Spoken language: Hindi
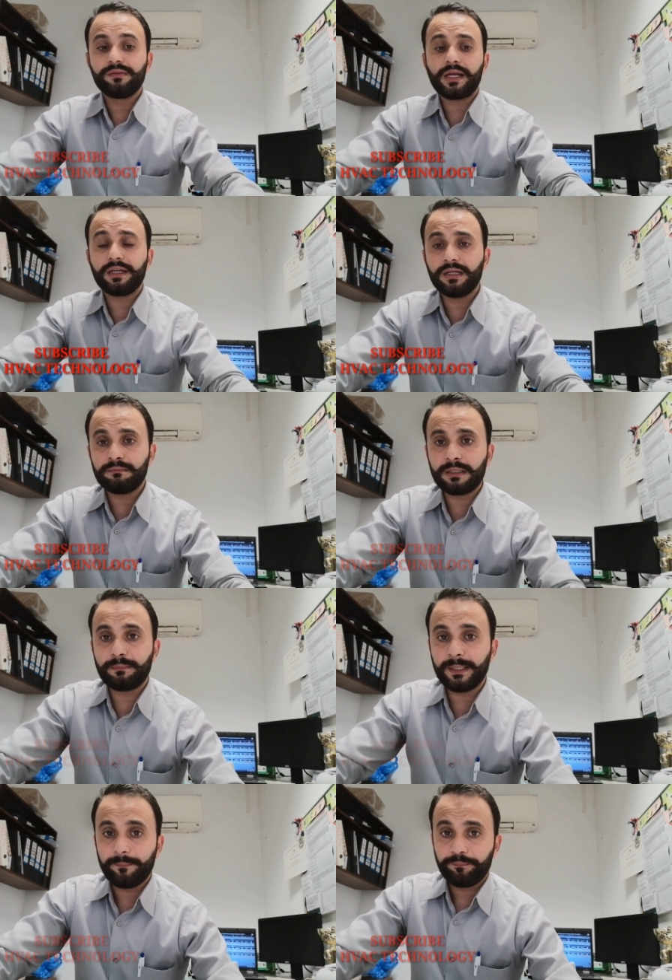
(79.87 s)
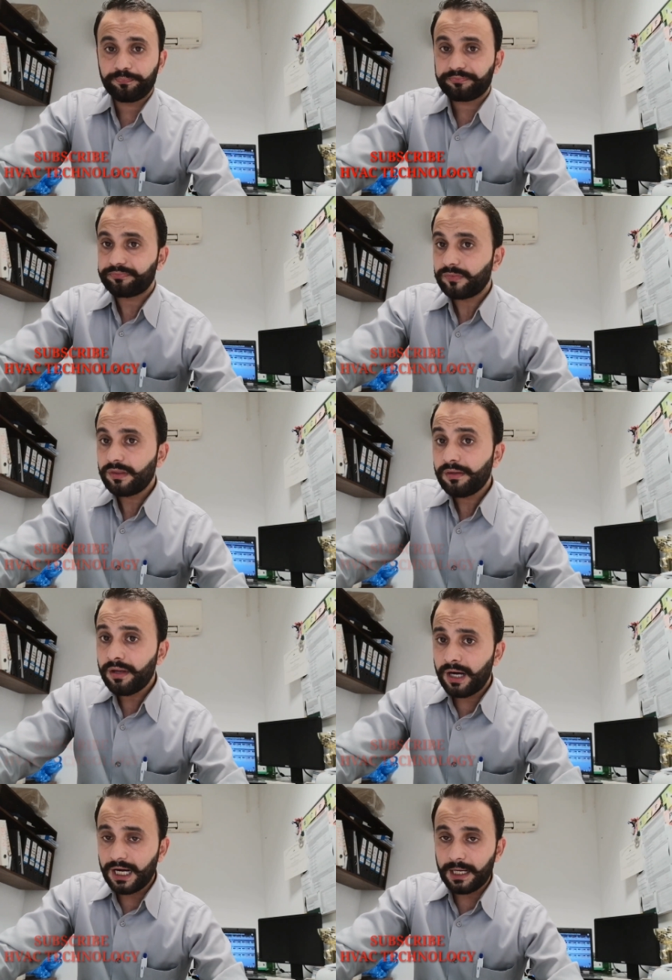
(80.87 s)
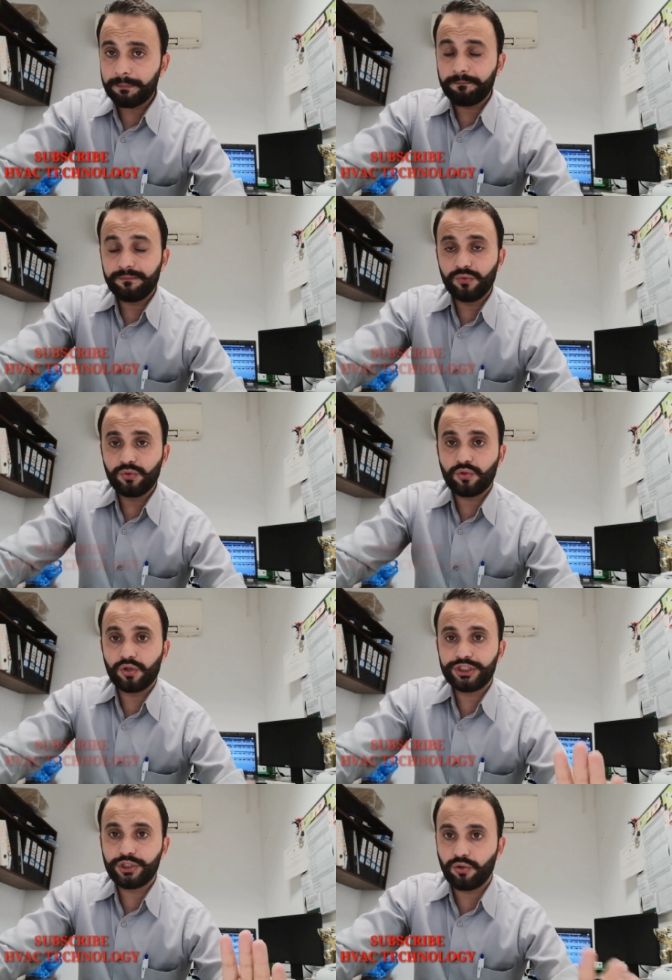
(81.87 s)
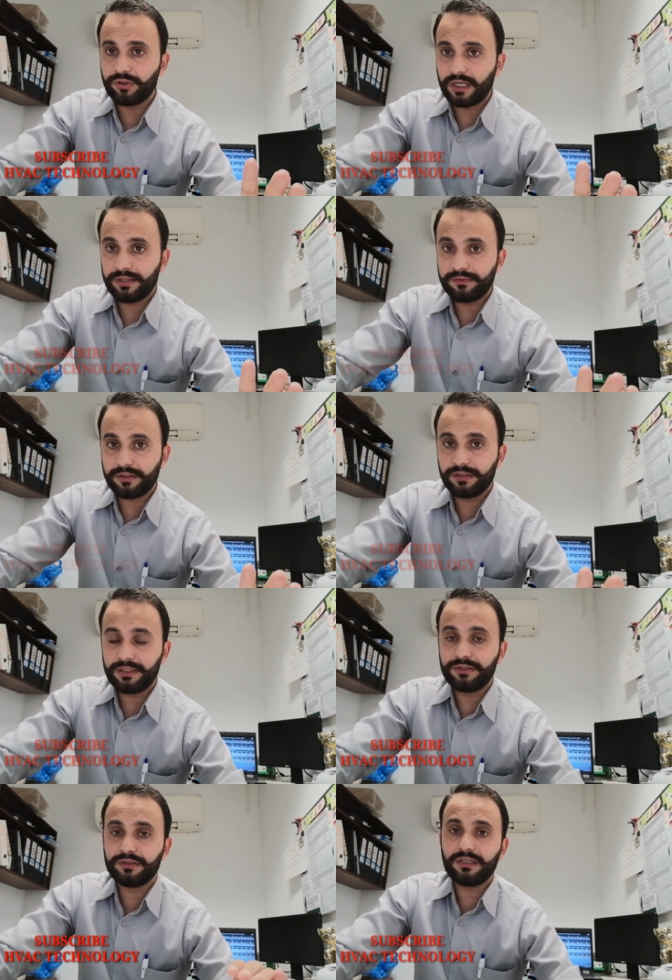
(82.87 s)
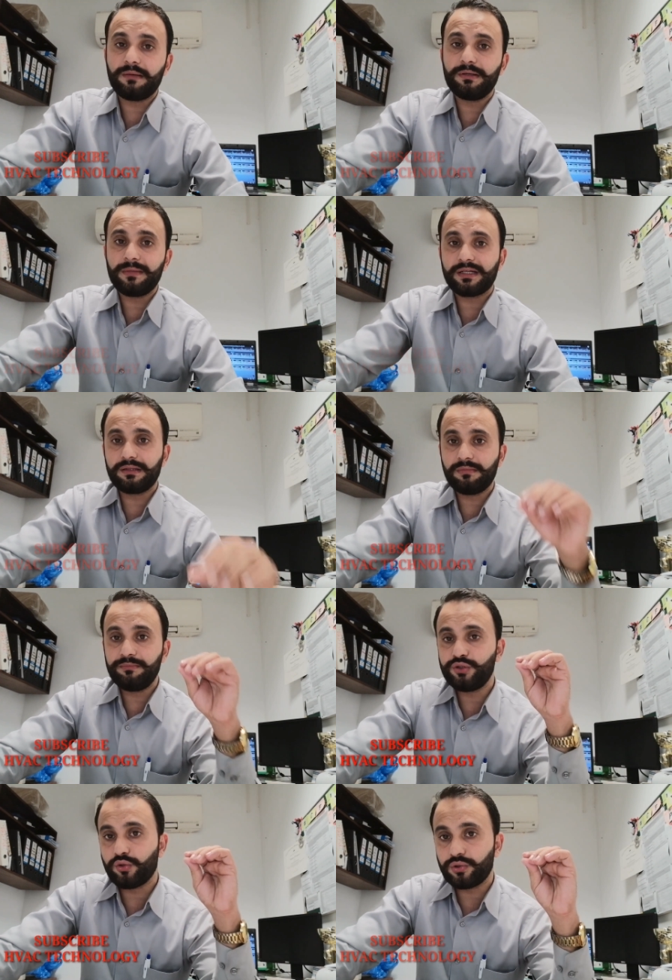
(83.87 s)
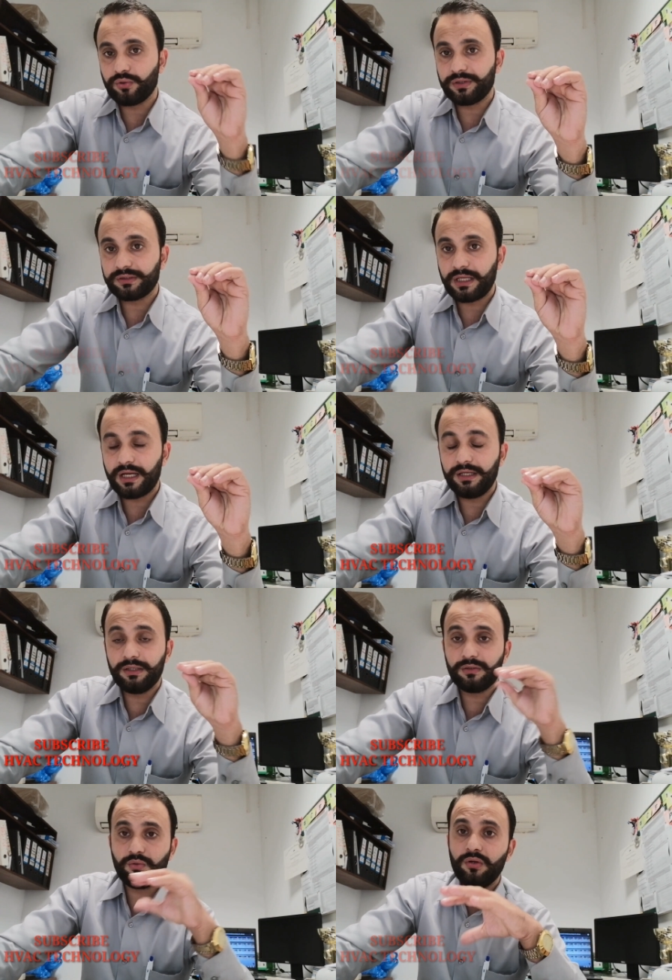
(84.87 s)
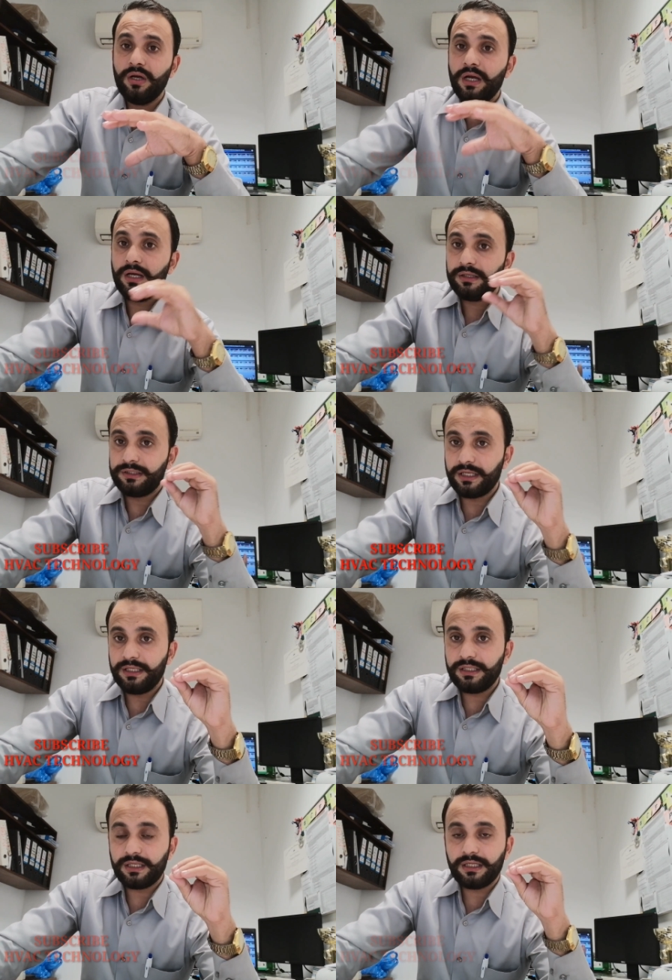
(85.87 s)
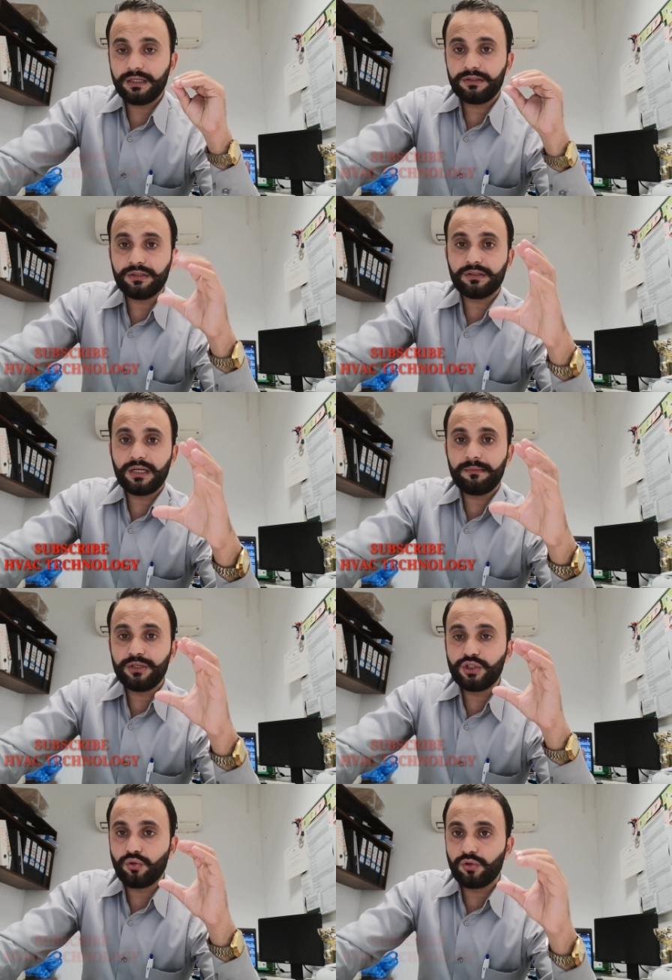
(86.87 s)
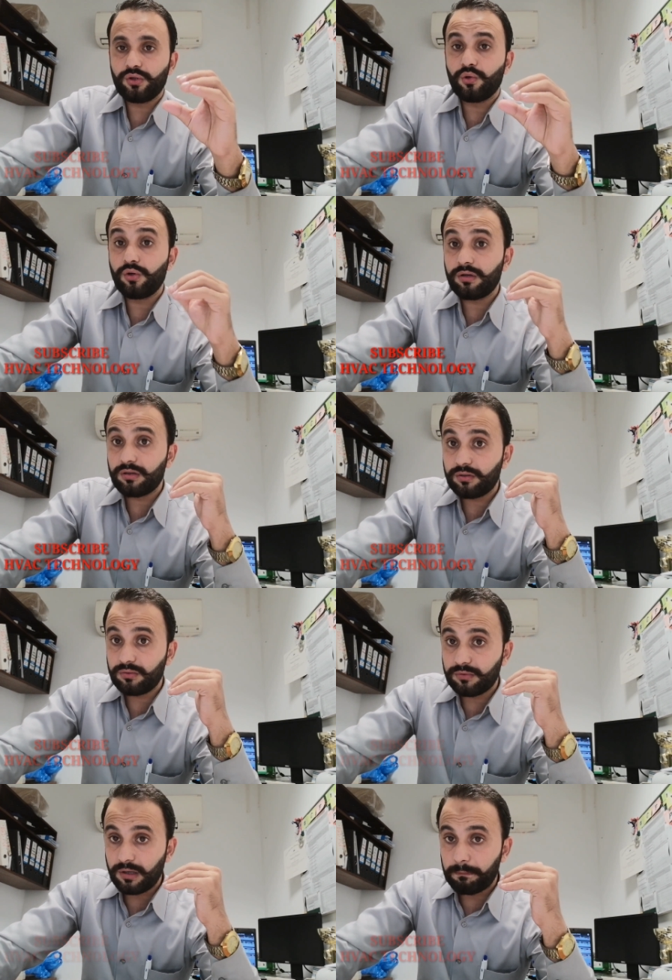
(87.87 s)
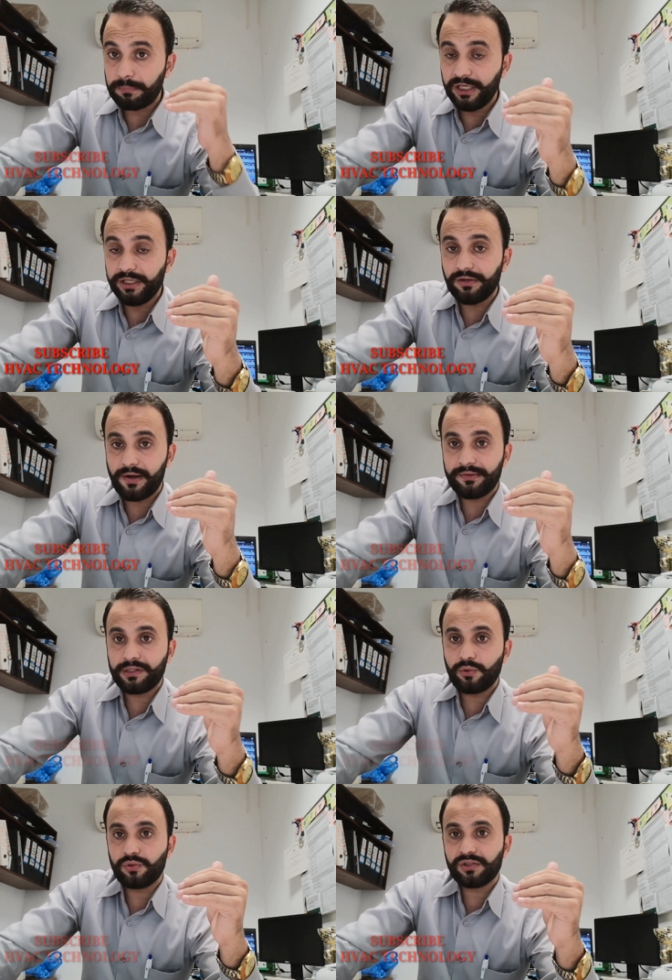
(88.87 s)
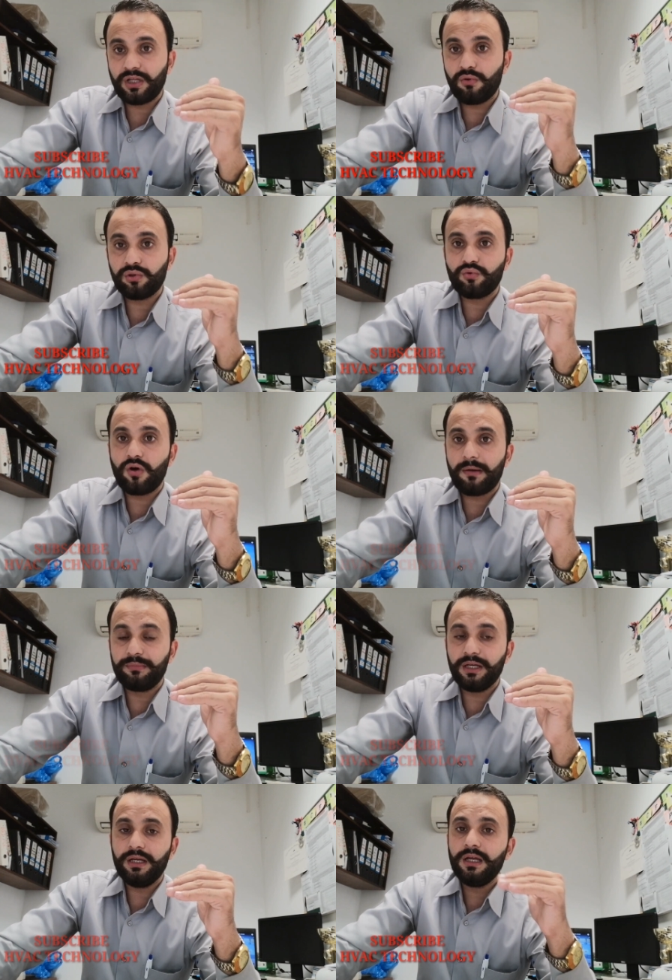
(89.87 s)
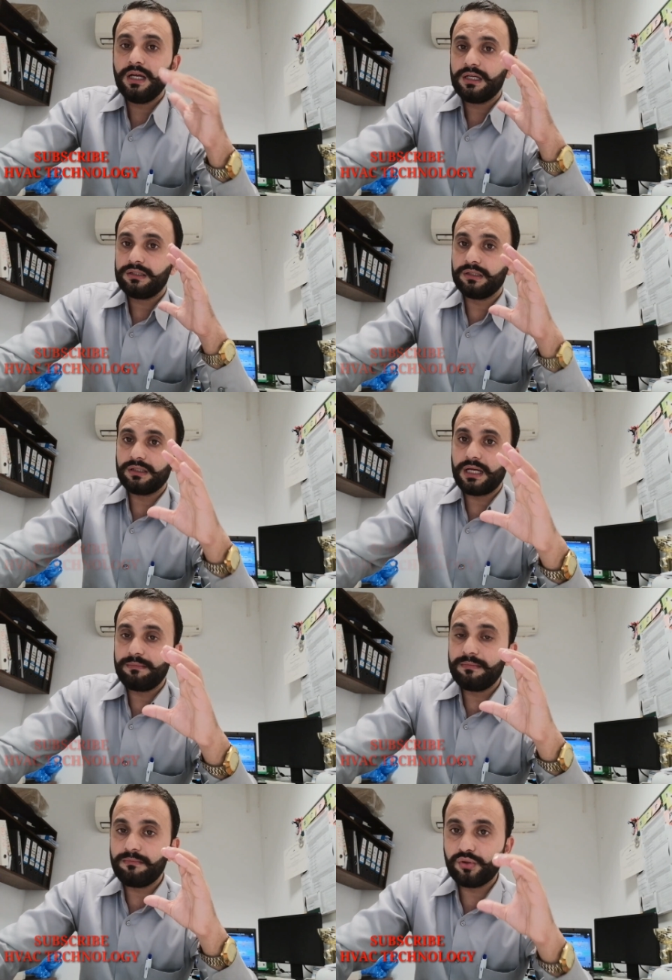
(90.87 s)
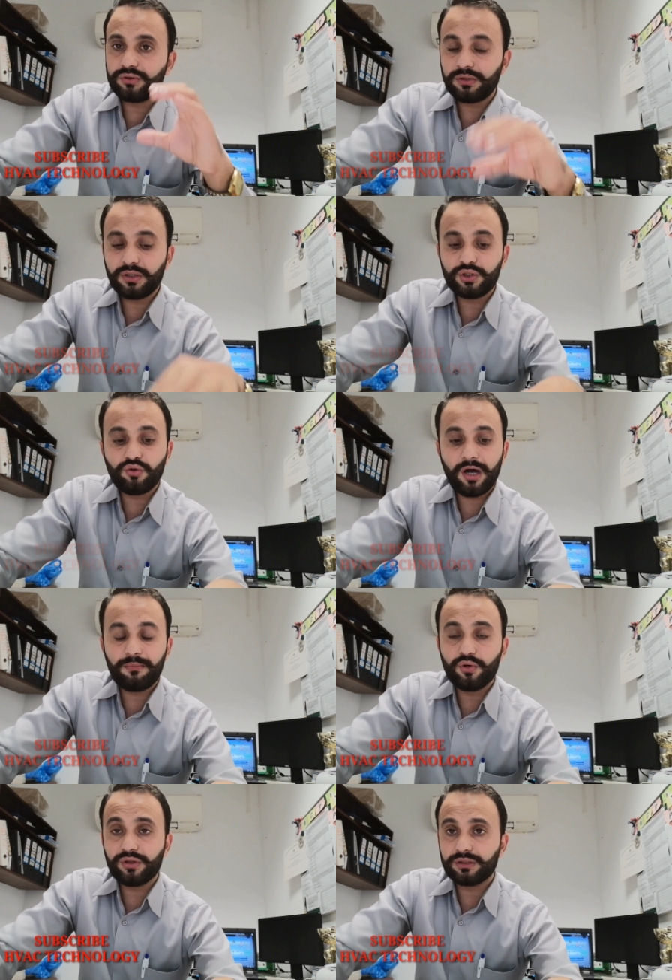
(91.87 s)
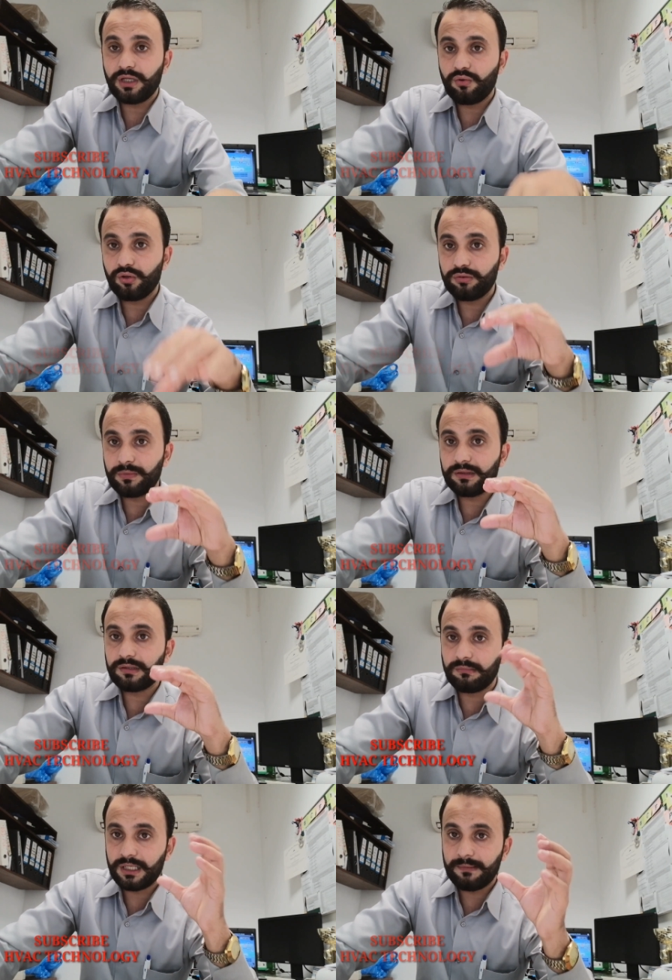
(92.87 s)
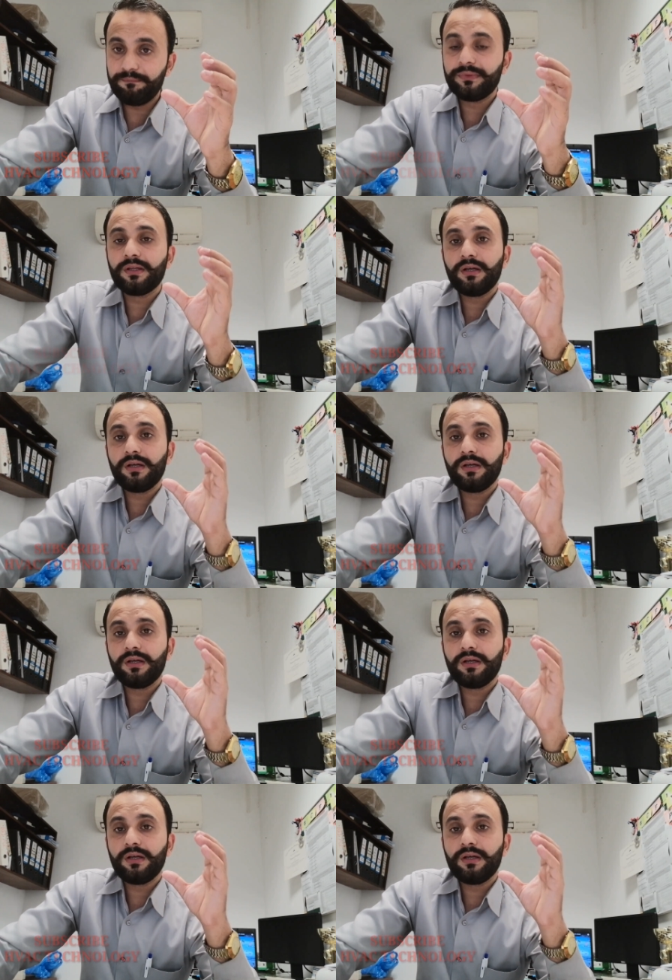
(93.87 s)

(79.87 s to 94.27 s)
सेकेंड नंबर पर आप उनको शॉर्ट आंसर दें जितना भी मैक्सिमम शॉर्ट हो सकता है इसको यानी कि जितना भी शॉर्ट और कंप्लीट आंसर हो सकता है उसको आप दें जितना भी मुख्तसर जवाब हो सकता है और उसमें तमाम